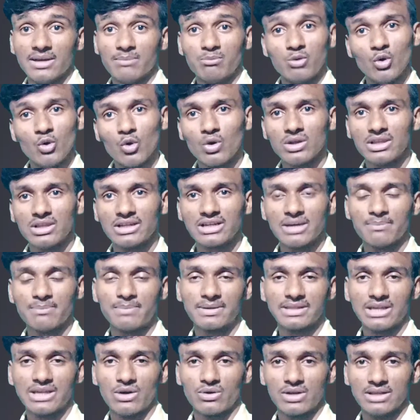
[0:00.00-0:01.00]
ब्लू कलर का
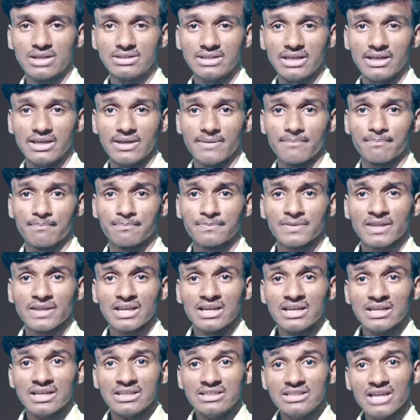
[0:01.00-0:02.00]
पर्दा होना चाहिए
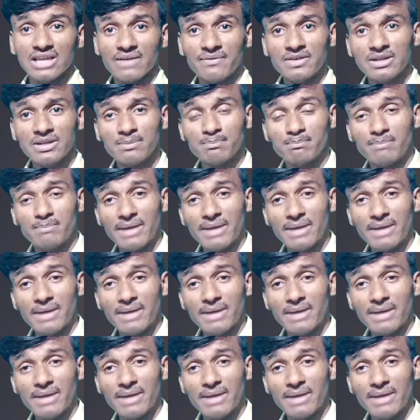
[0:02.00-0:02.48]
या फिर